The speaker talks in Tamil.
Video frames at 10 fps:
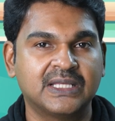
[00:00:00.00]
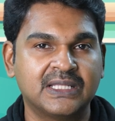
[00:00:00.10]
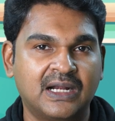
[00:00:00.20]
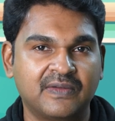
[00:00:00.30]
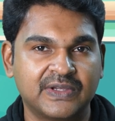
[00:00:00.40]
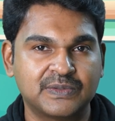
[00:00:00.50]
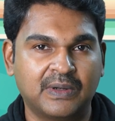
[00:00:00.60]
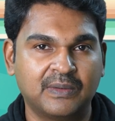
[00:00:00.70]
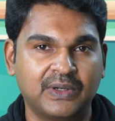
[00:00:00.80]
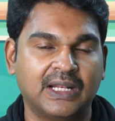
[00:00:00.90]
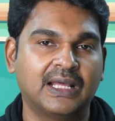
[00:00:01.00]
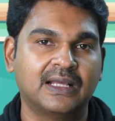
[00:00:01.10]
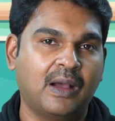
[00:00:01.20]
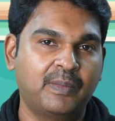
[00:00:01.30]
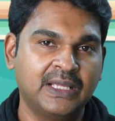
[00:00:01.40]
எதனால் ஃபிக்ஸ் பண்ண முடியல
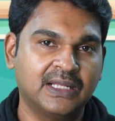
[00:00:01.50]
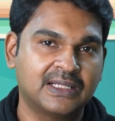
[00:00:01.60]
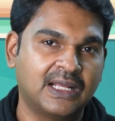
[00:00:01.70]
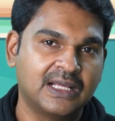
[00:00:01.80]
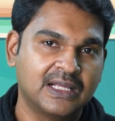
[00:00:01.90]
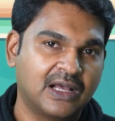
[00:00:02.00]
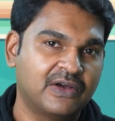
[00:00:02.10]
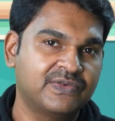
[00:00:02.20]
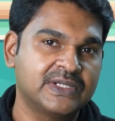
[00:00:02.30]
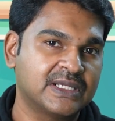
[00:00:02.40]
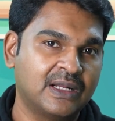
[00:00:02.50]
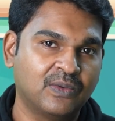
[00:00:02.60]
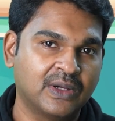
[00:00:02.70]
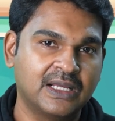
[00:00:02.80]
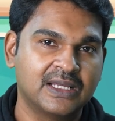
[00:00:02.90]
அப்படிங்கிறதுலாம் அஃபிஷியலாக
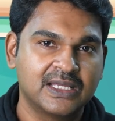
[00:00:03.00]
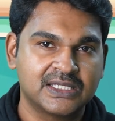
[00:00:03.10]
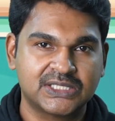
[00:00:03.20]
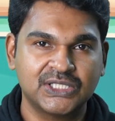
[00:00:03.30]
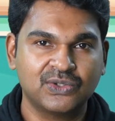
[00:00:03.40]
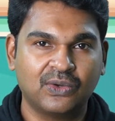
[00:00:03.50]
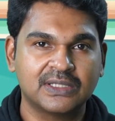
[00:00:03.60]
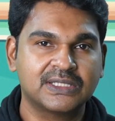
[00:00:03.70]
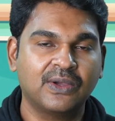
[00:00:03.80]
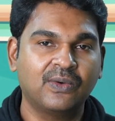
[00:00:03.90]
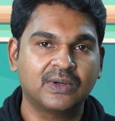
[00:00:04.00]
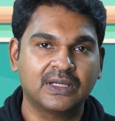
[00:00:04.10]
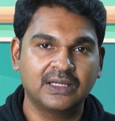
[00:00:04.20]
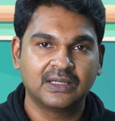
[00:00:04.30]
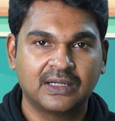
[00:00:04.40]
உங்கள் சிசோ இல்லை
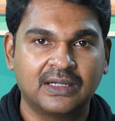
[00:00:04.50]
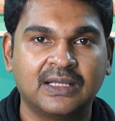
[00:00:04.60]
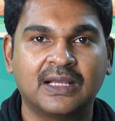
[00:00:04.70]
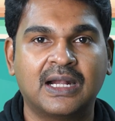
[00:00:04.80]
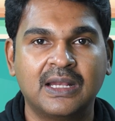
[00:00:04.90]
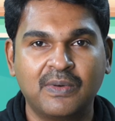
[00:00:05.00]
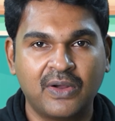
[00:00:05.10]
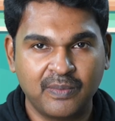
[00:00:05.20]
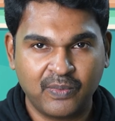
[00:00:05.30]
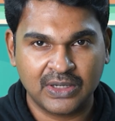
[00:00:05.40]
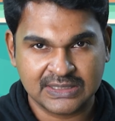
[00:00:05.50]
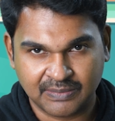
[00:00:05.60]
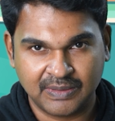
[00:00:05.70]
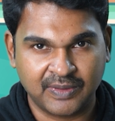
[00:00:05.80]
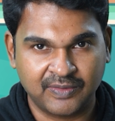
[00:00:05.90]
சிஓவுக்கு e நீங்கள் கண்டிப்பாக ரிப்போர்ட்டில் சப்மிட்